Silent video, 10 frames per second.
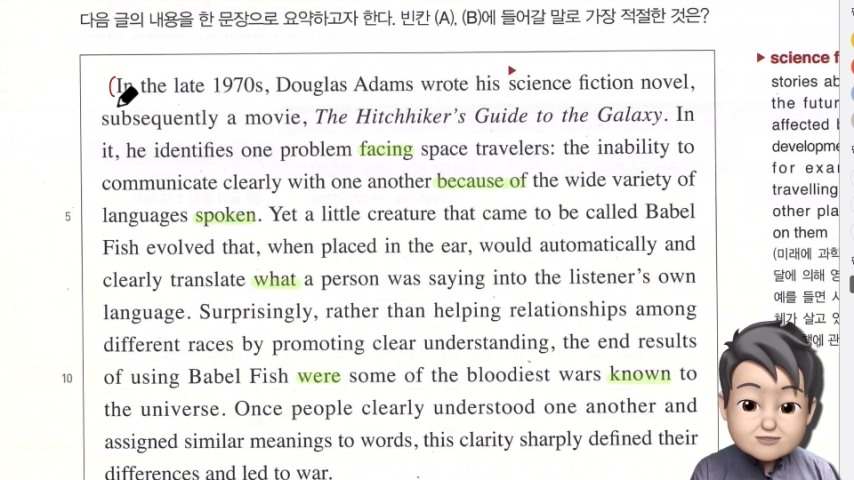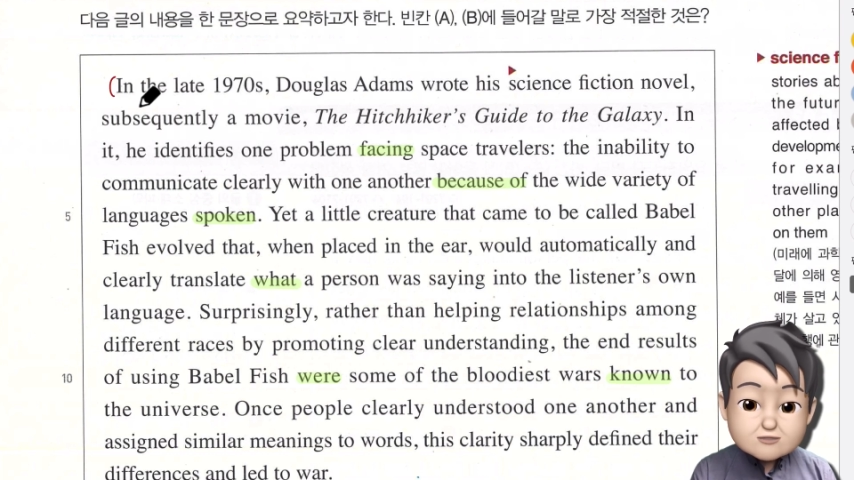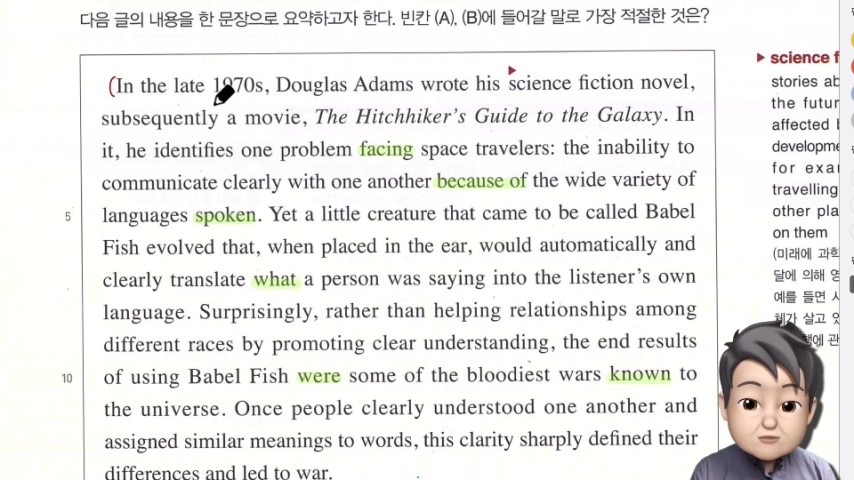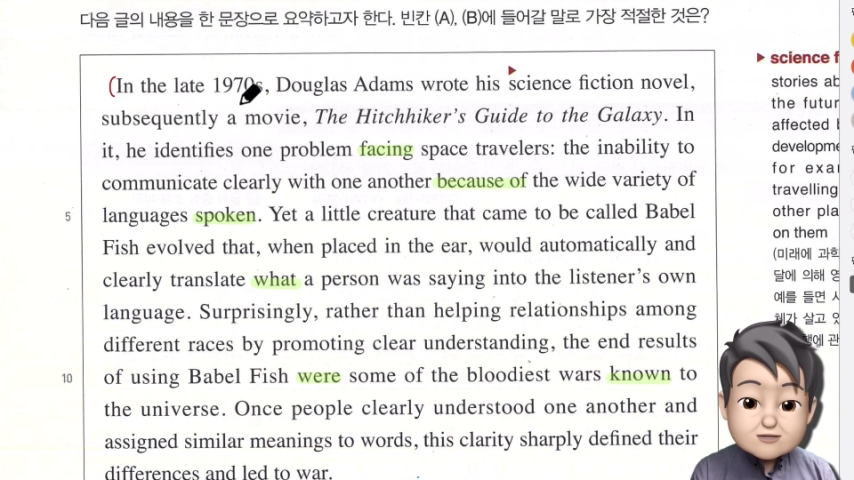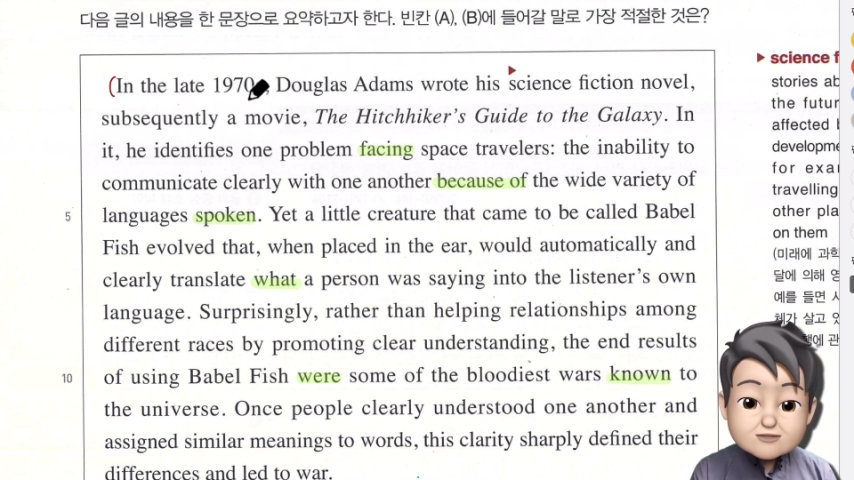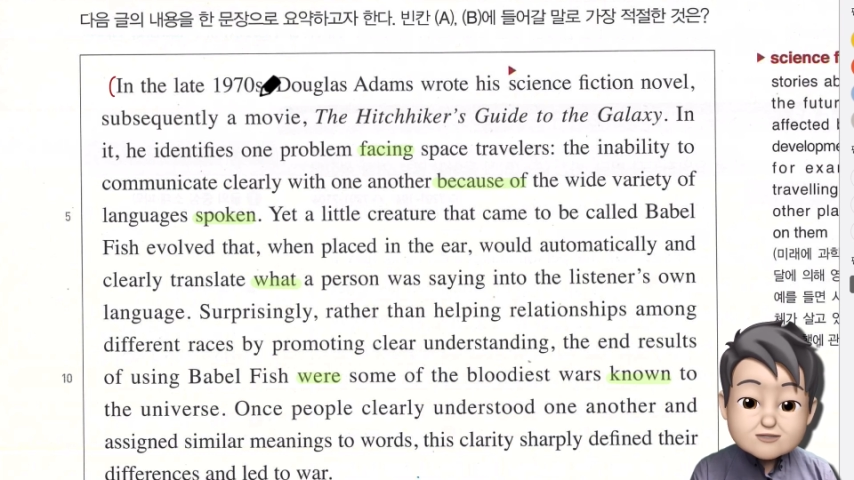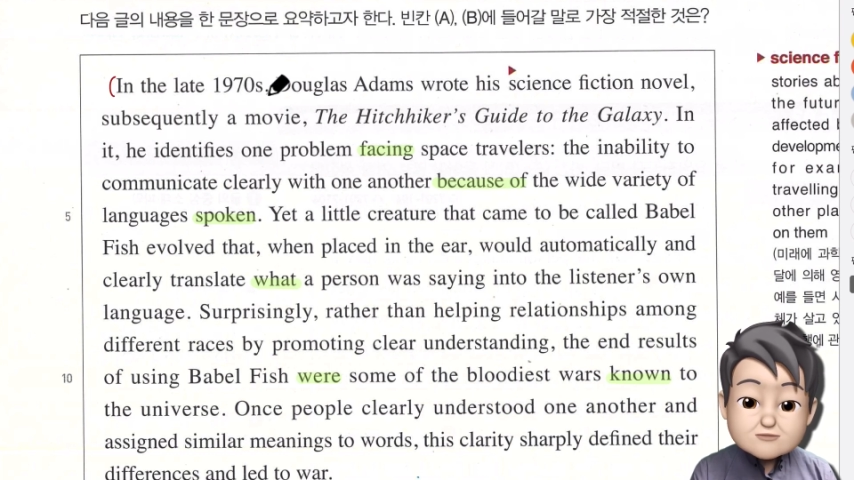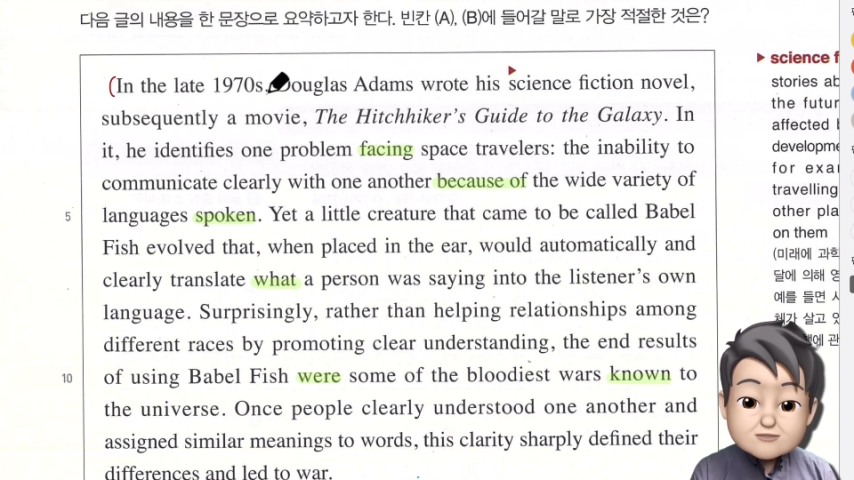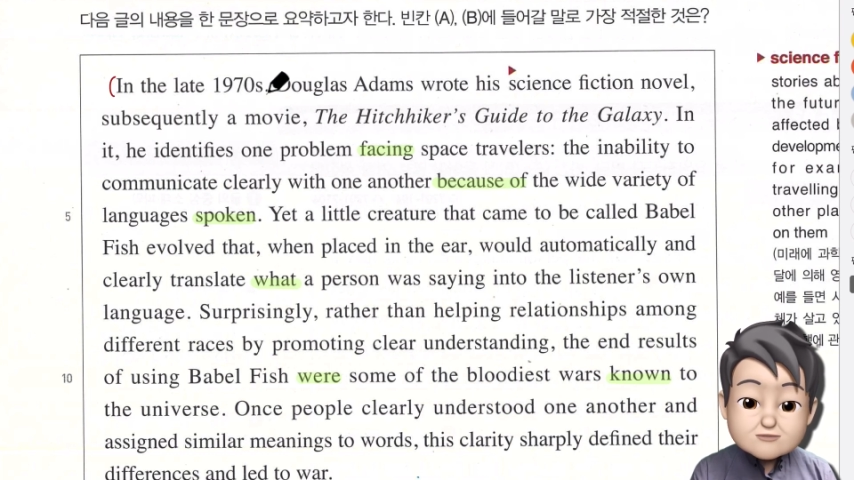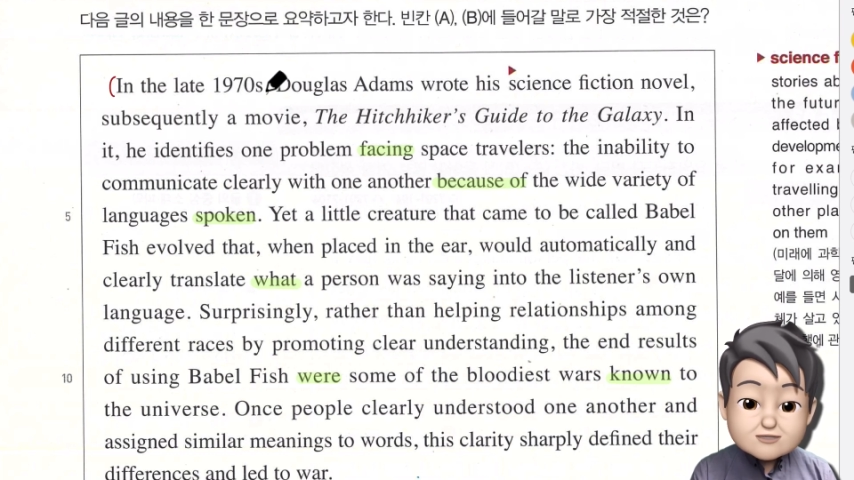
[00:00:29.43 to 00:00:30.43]

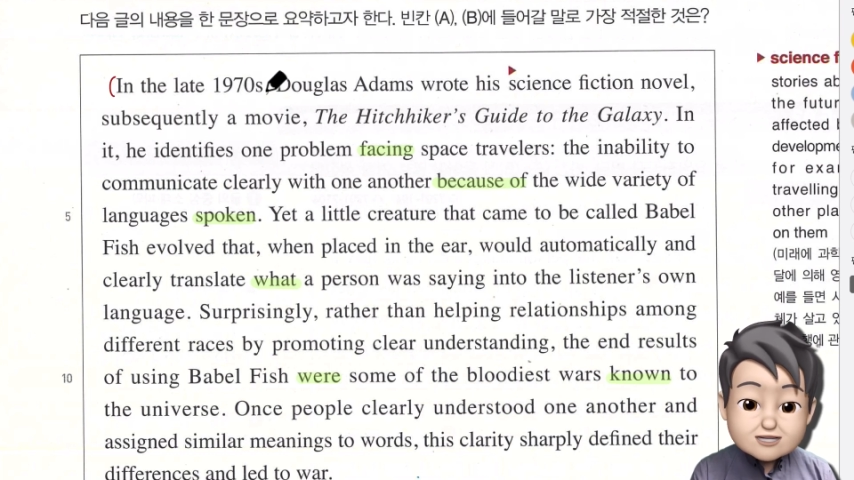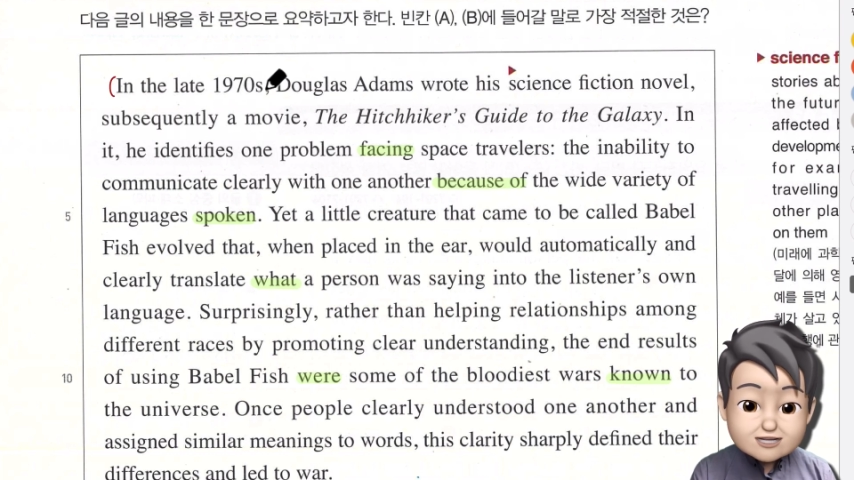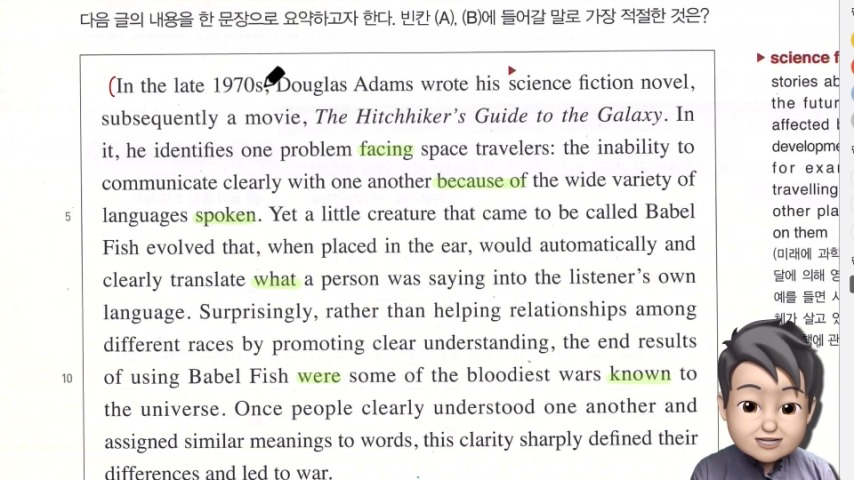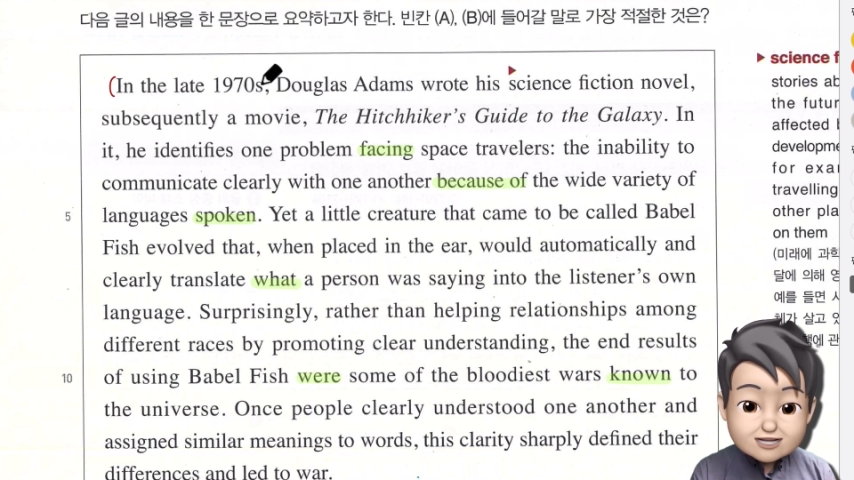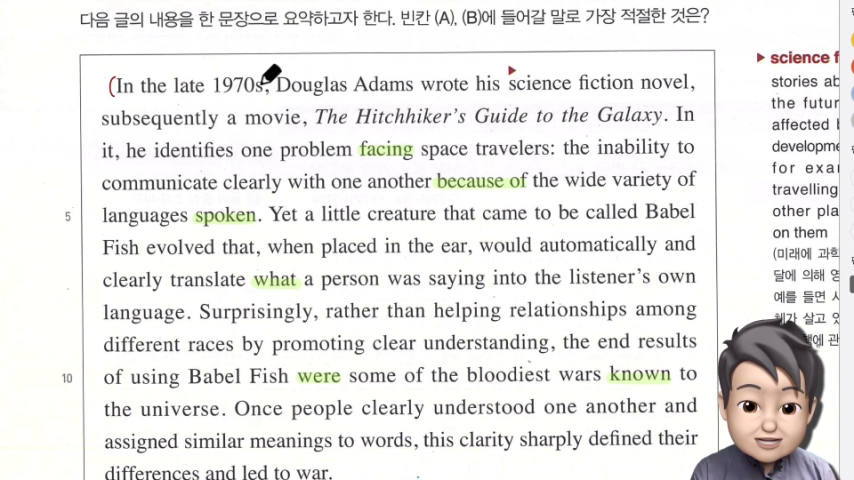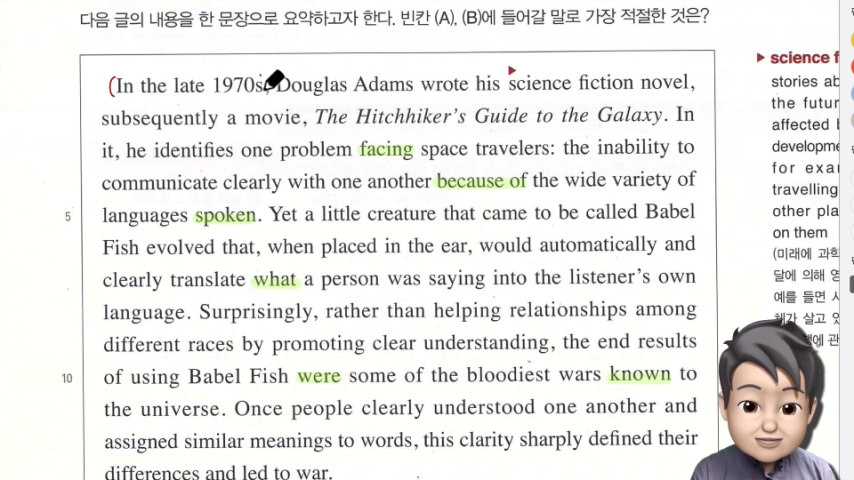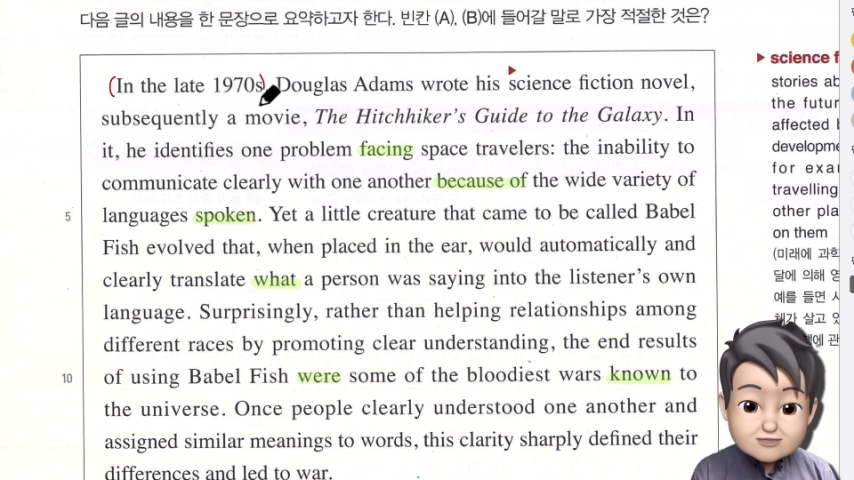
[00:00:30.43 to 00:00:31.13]
1970년대,